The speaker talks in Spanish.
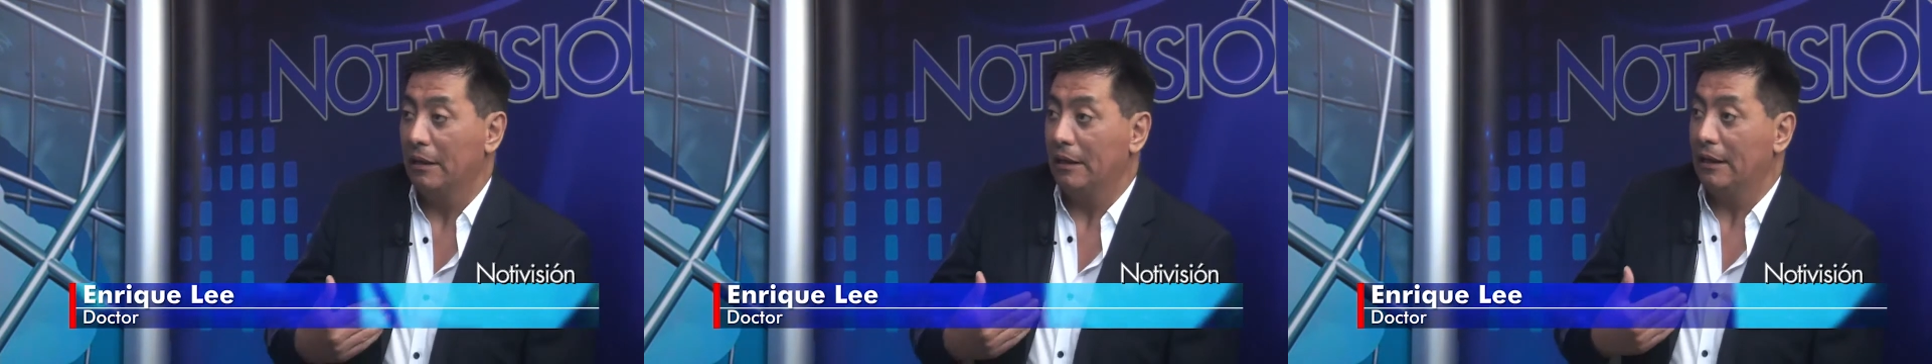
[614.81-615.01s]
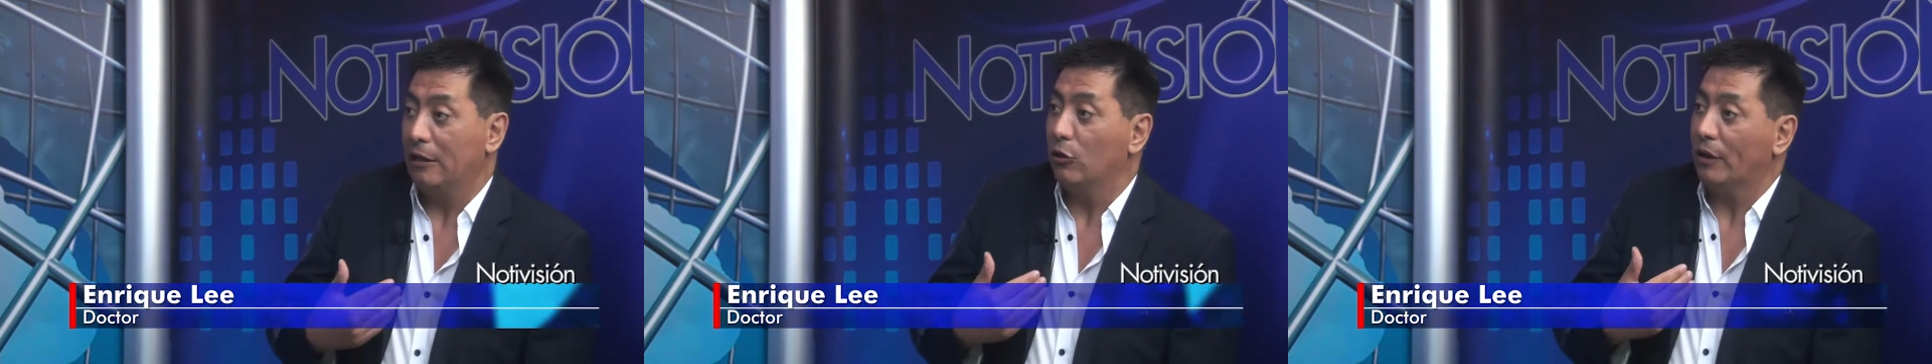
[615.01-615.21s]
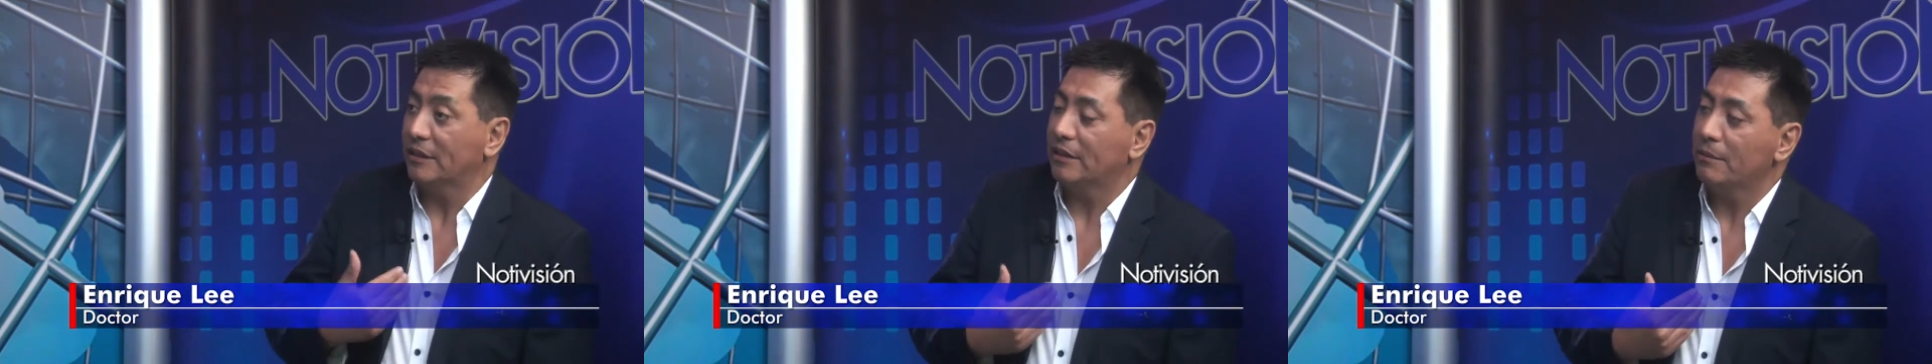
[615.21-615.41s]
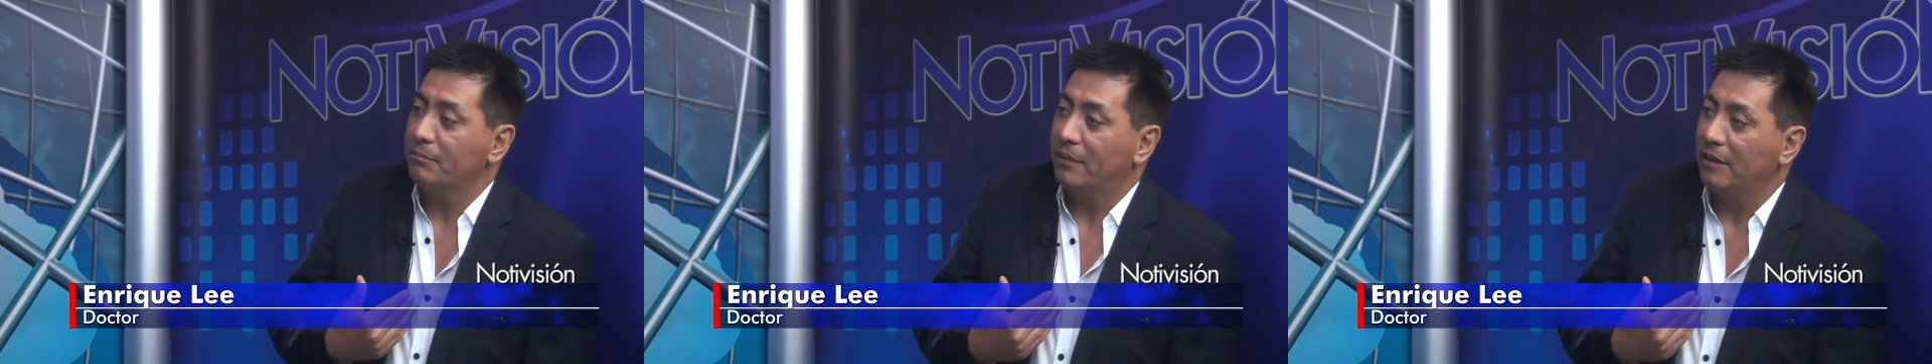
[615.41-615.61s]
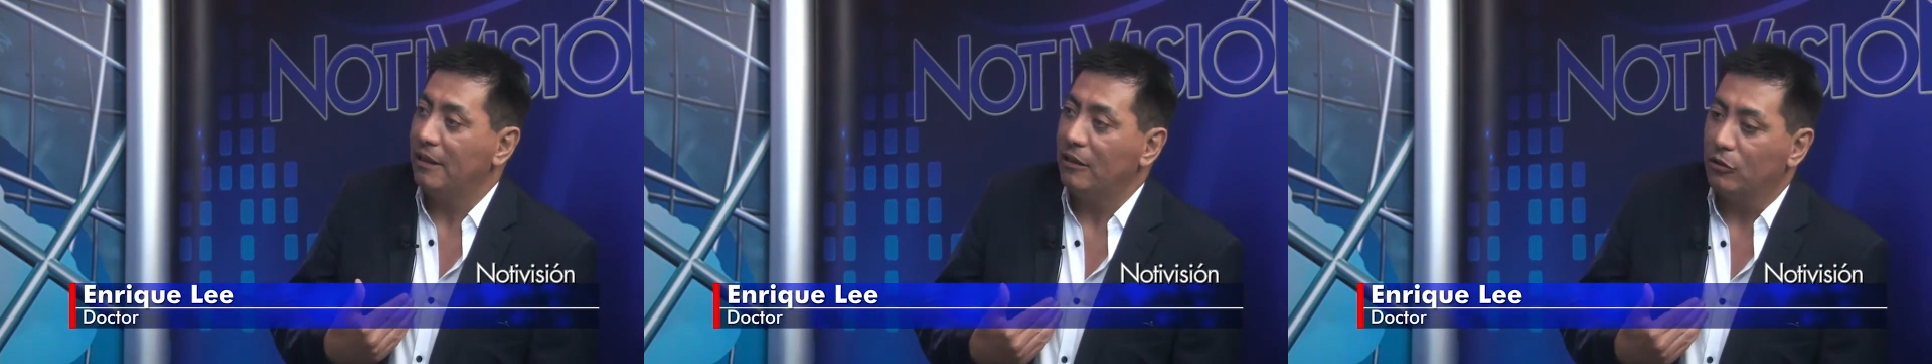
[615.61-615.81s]
Lo que
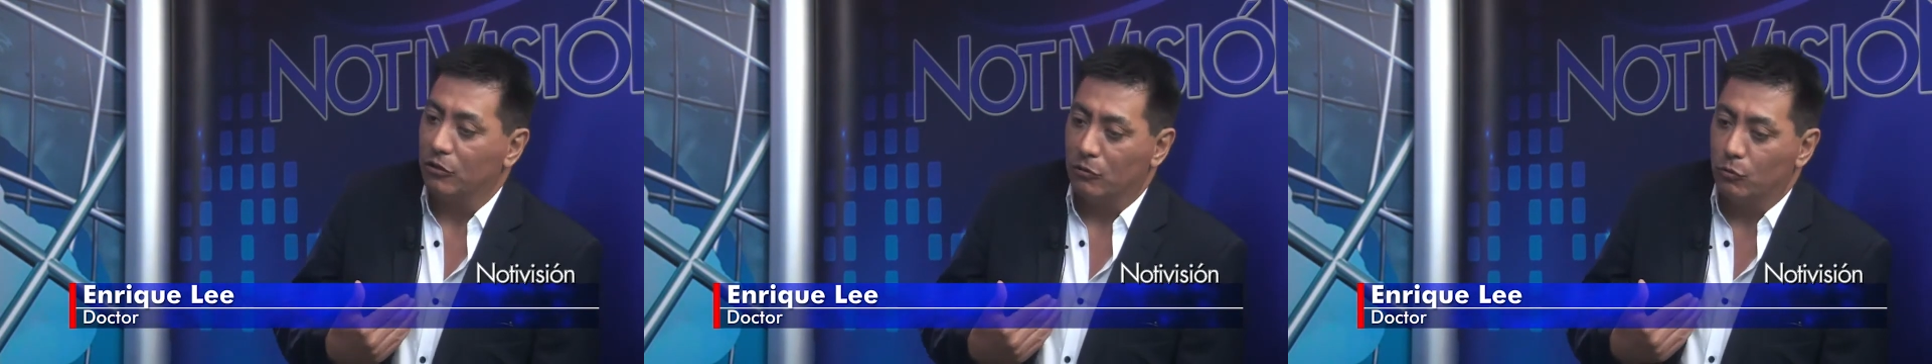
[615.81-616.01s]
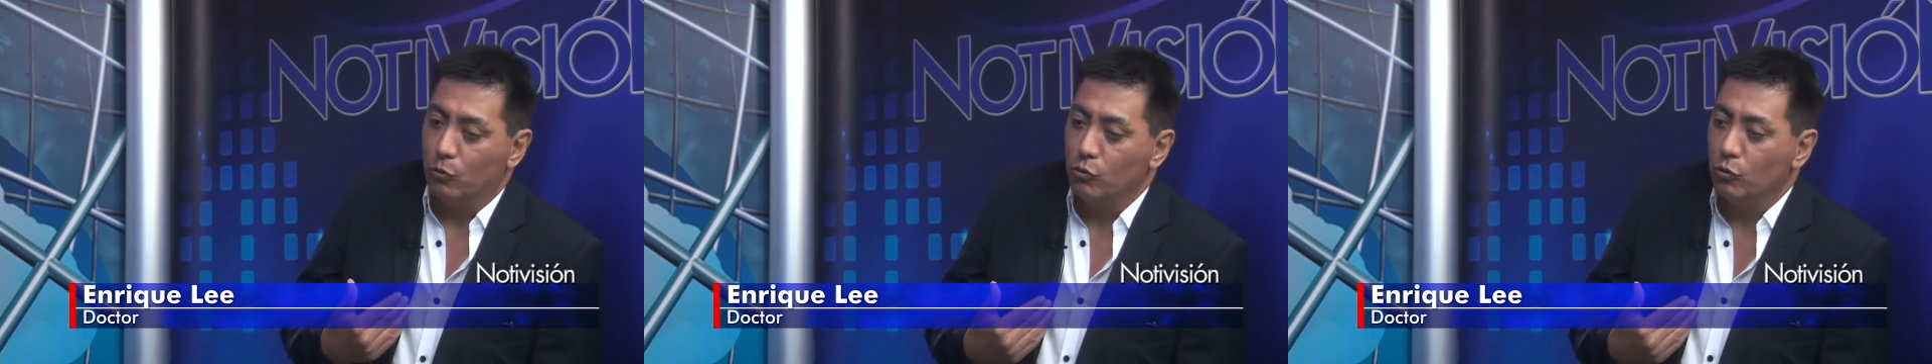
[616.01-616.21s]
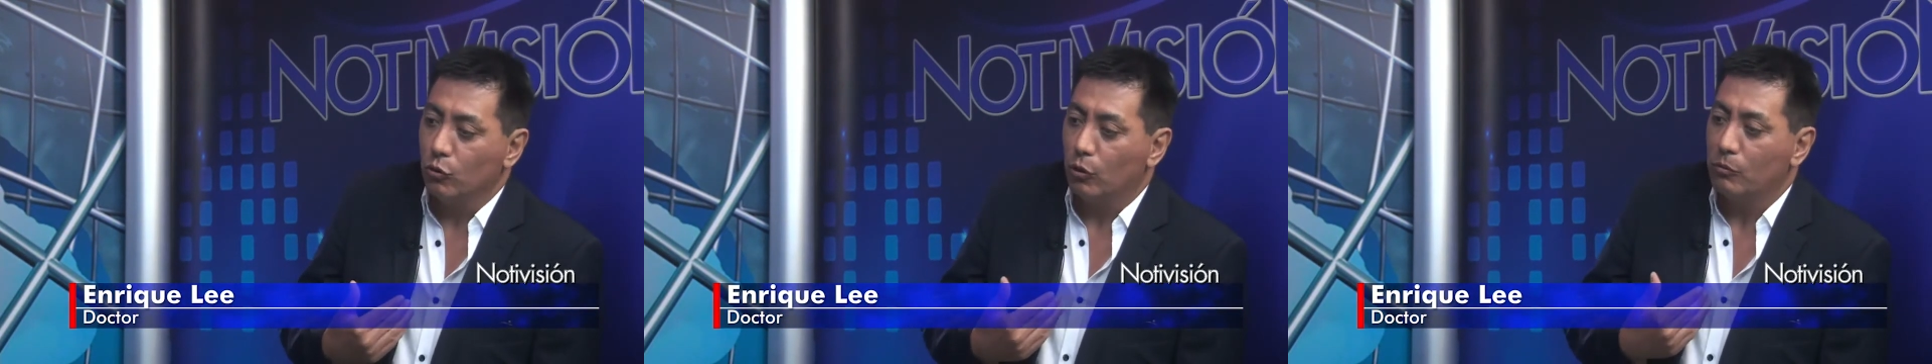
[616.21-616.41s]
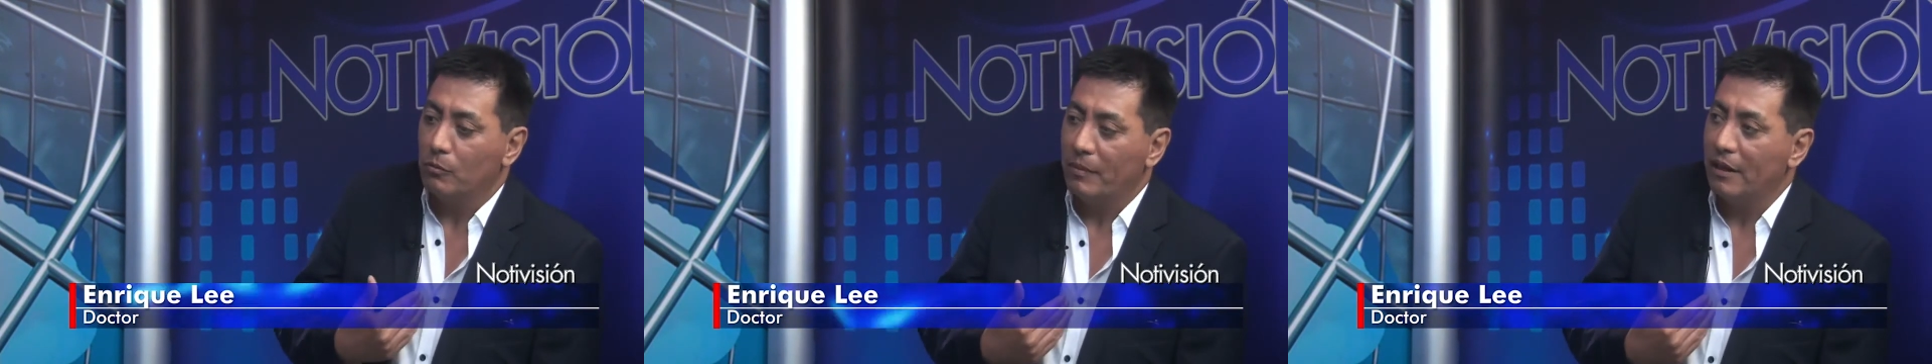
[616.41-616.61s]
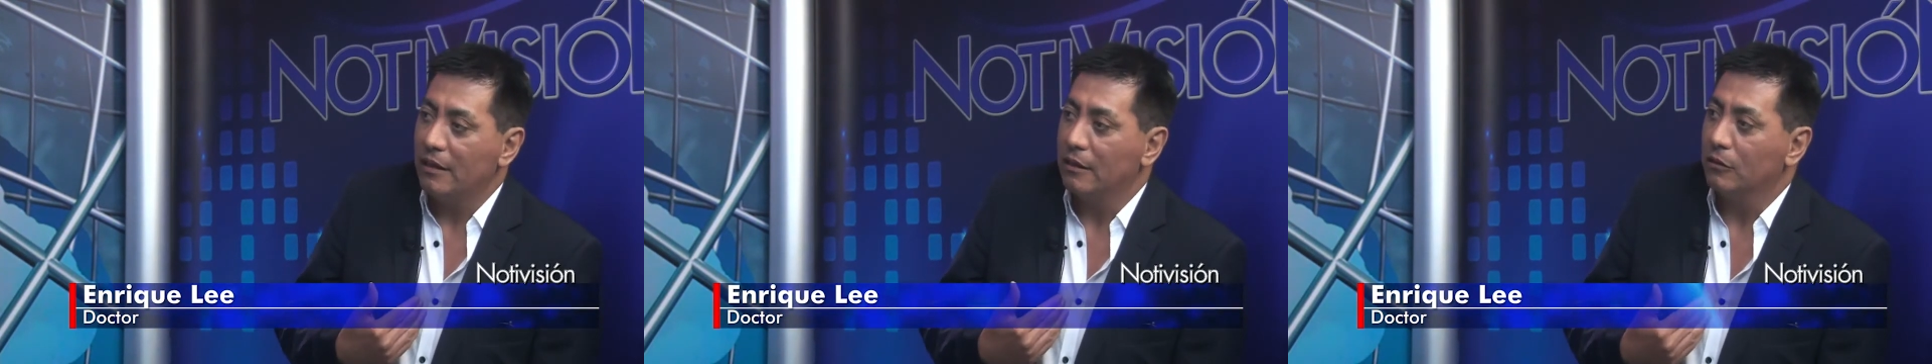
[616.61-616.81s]
siempre digo, uno como
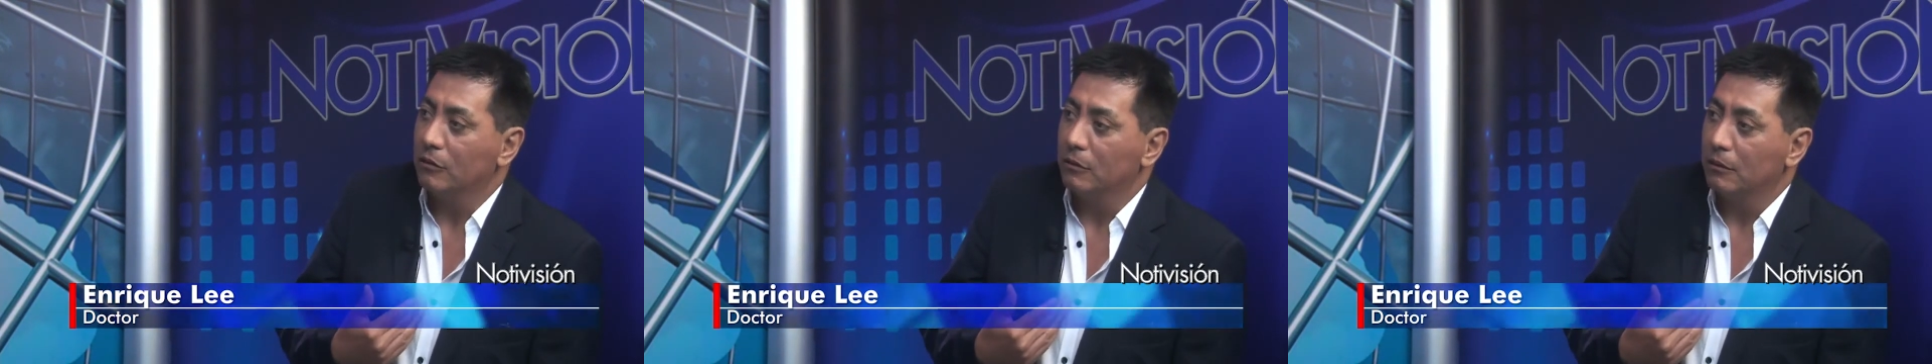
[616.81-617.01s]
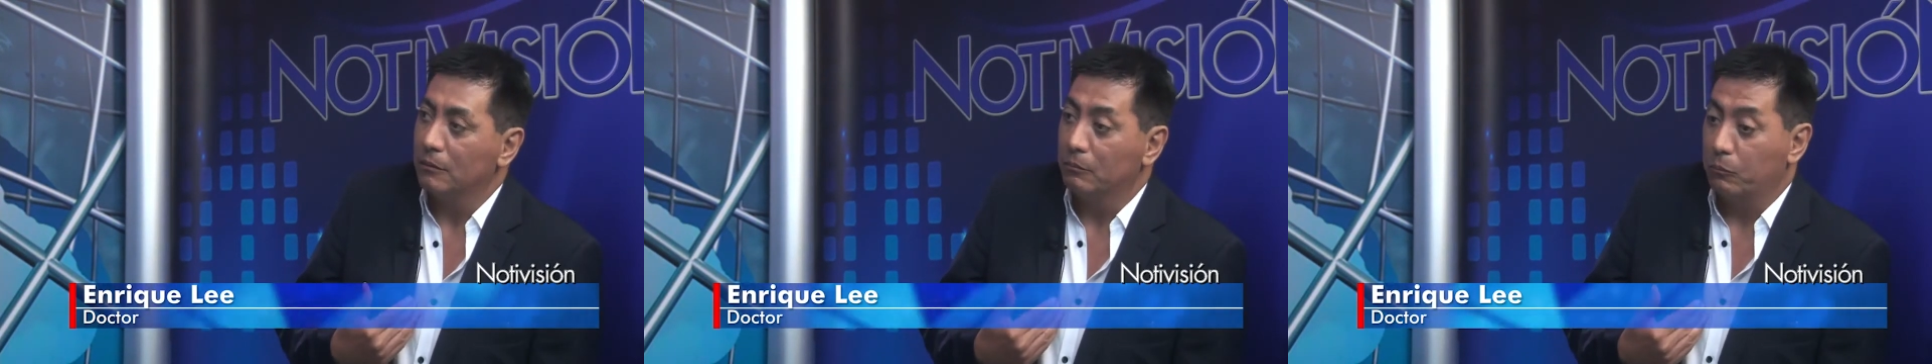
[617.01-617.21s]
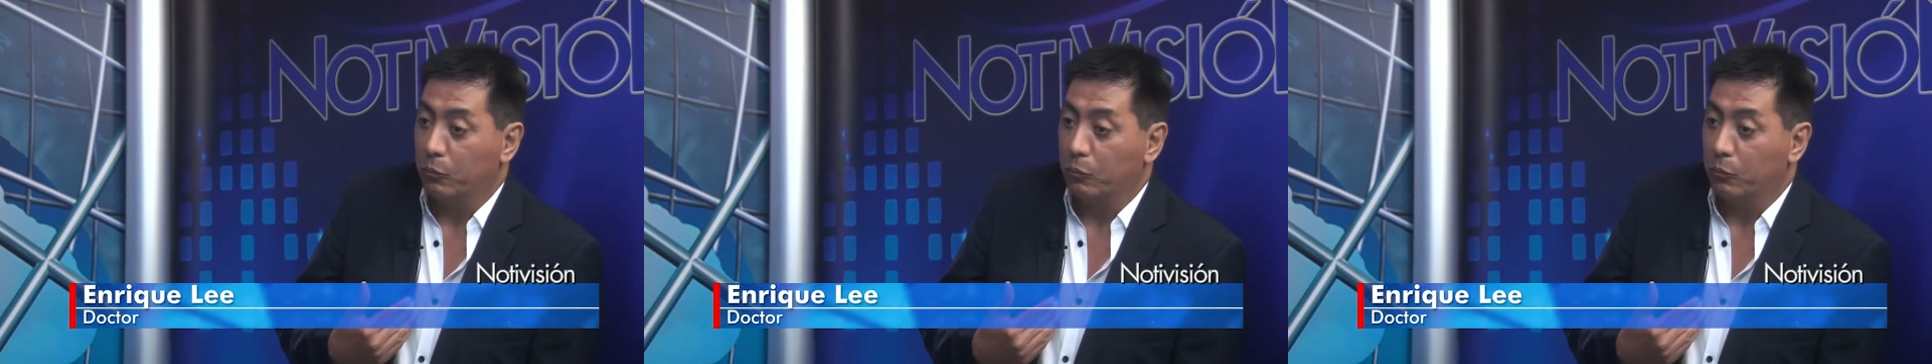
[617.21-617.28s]
médico